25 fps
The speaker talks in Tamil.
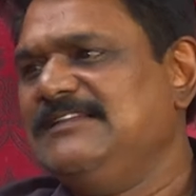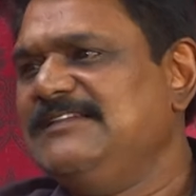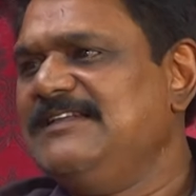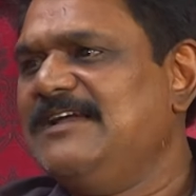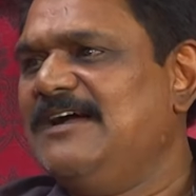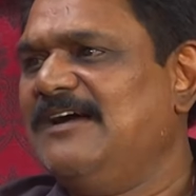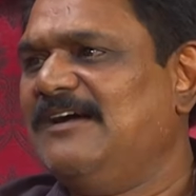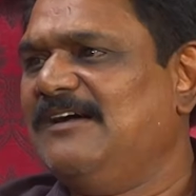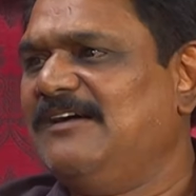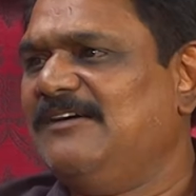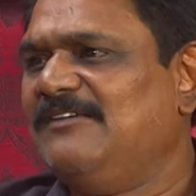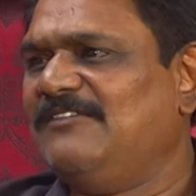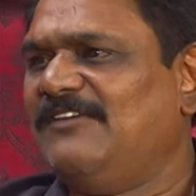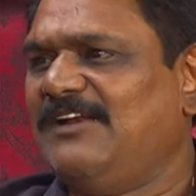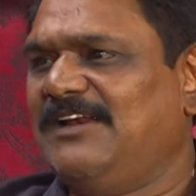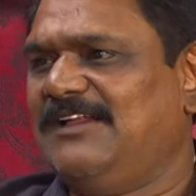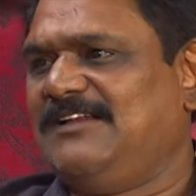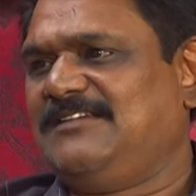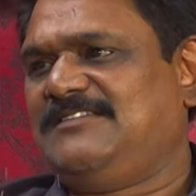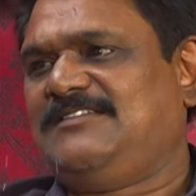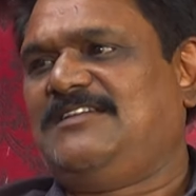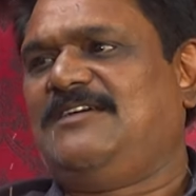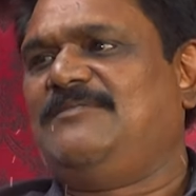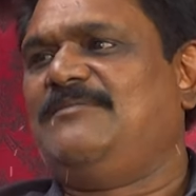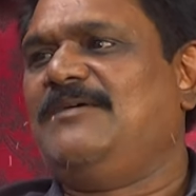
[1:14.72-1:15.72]
இந்தியா
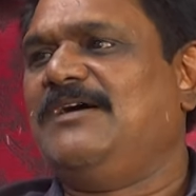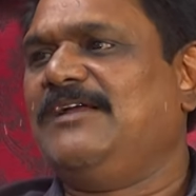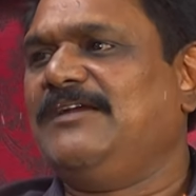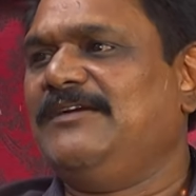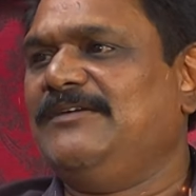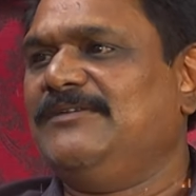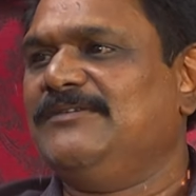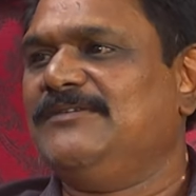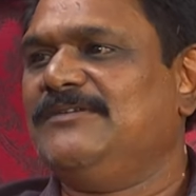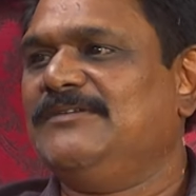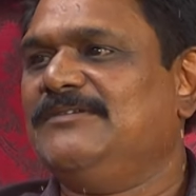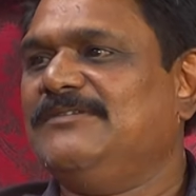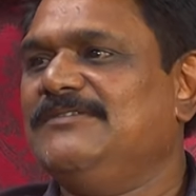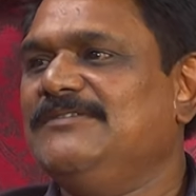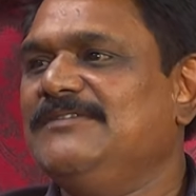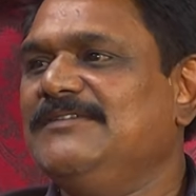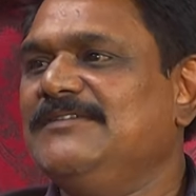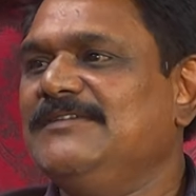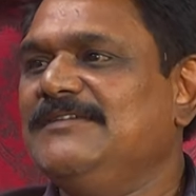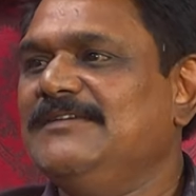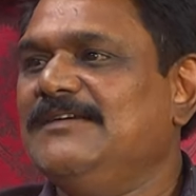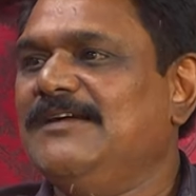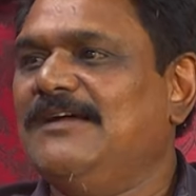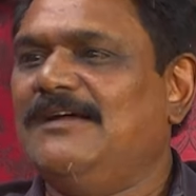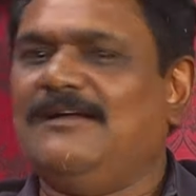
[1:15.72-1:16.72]
வல்லரசாக மாறிடும்
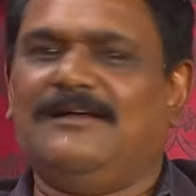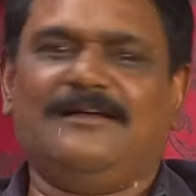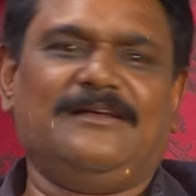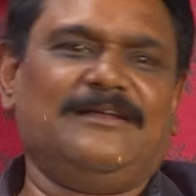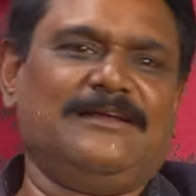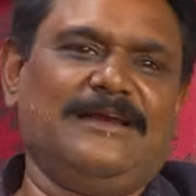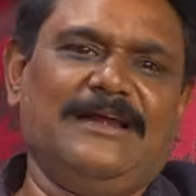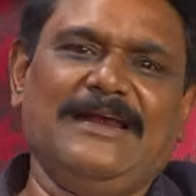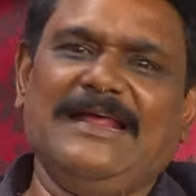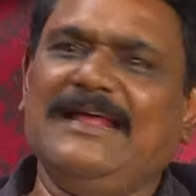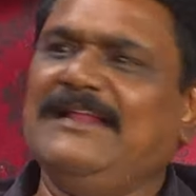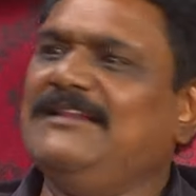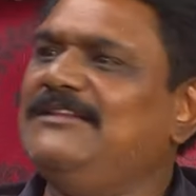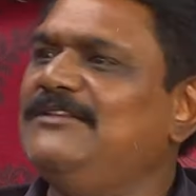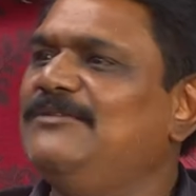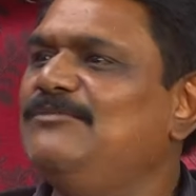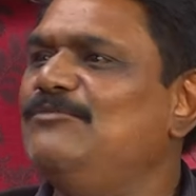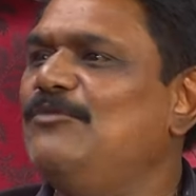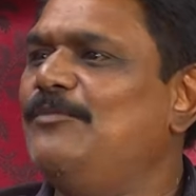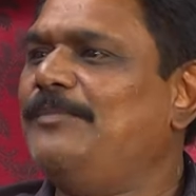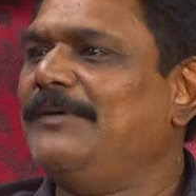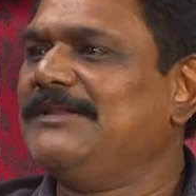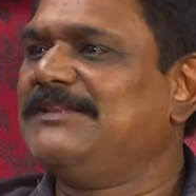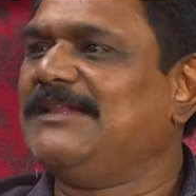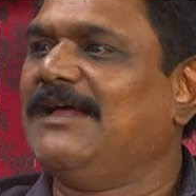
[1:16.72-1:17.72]
ரெண்டாயிரத்தி
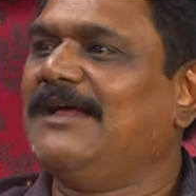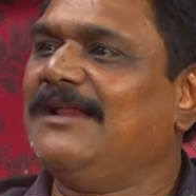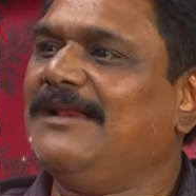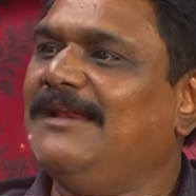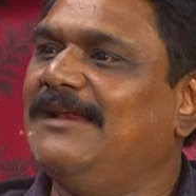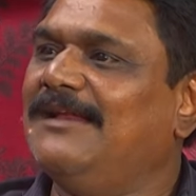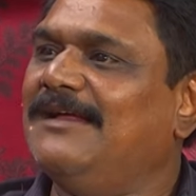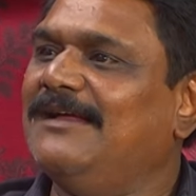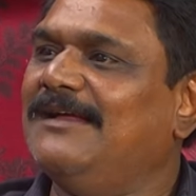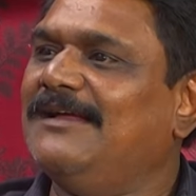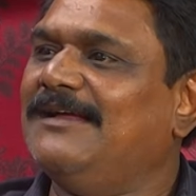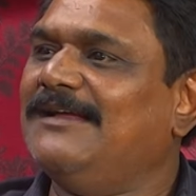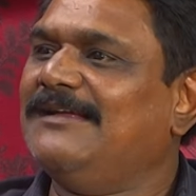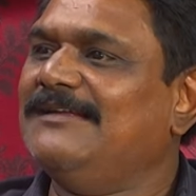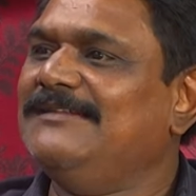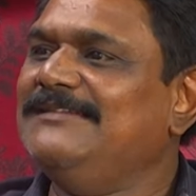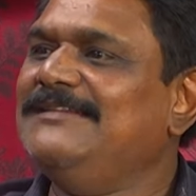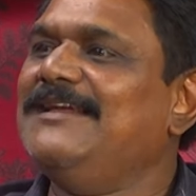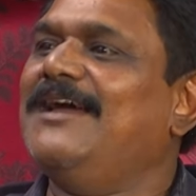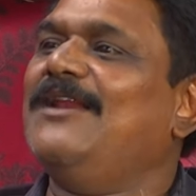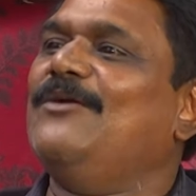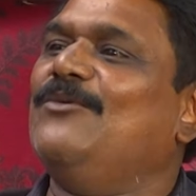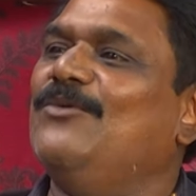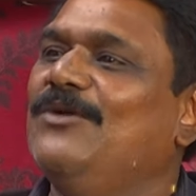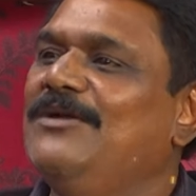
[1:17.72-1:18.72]
முப்பத்தாறில்
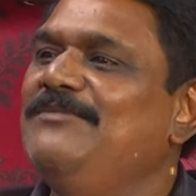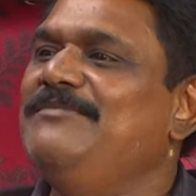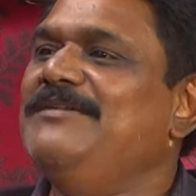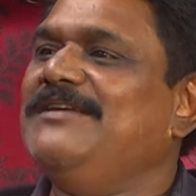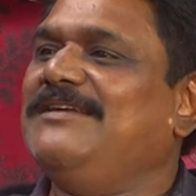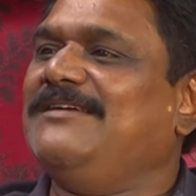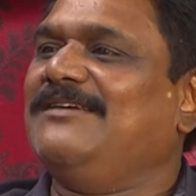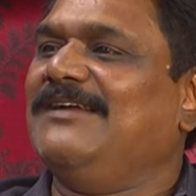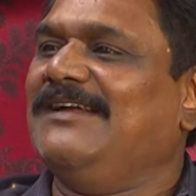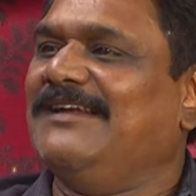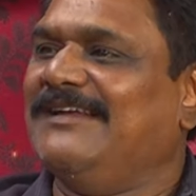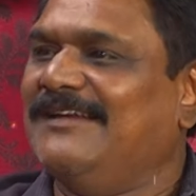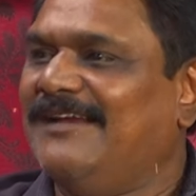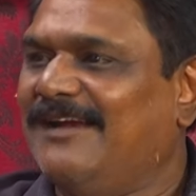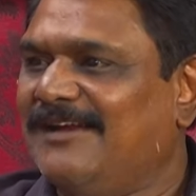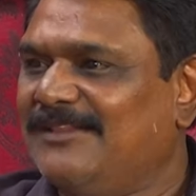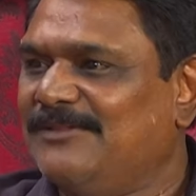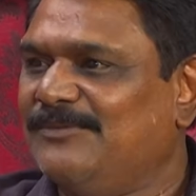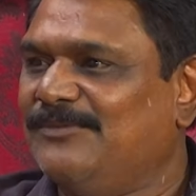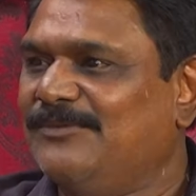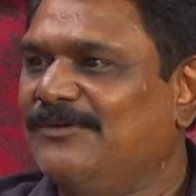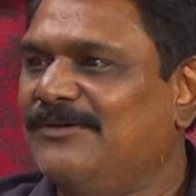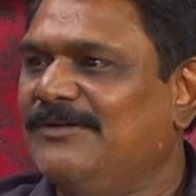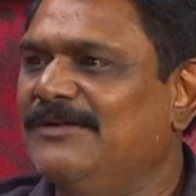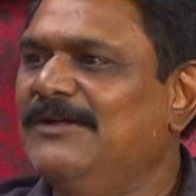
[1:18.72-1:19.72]
இந்தியாவில் ஒலிம்பிக் நடத்த
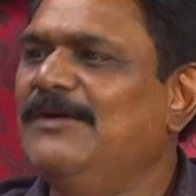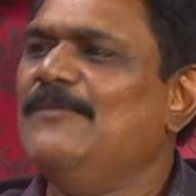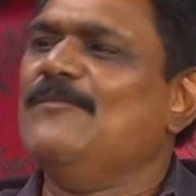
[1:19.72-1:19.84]
போகிறோம்